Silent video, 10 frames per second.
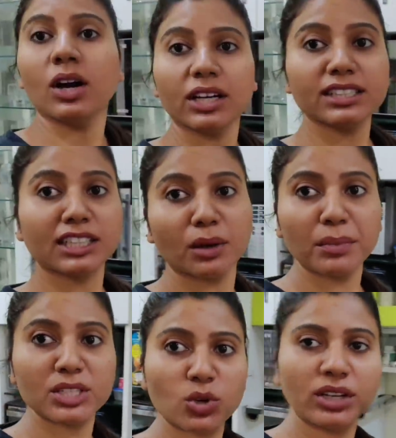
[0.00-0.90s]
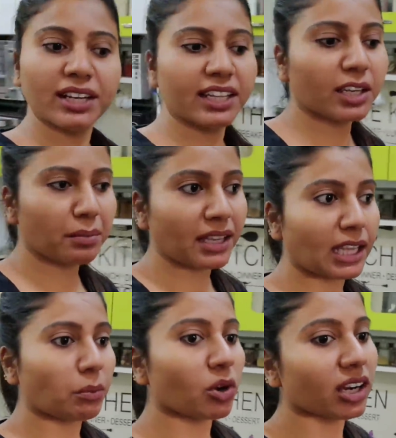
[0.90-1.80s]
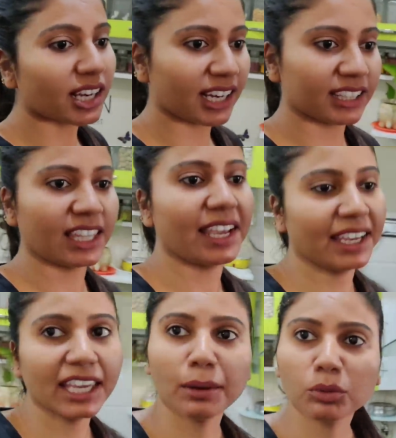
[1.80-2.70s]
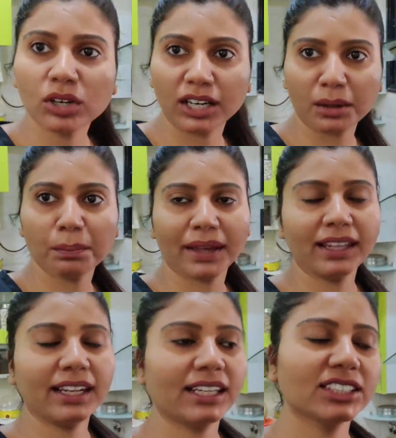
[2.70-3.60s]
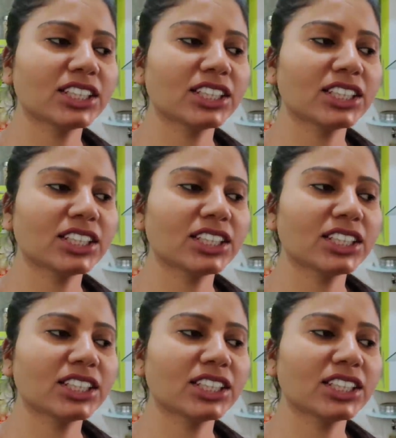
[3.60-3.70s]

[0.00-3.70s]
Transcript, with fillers: और इस गमीज को लेने के बाद आपको अगर लगता है कि आपको गर्म पानी लेना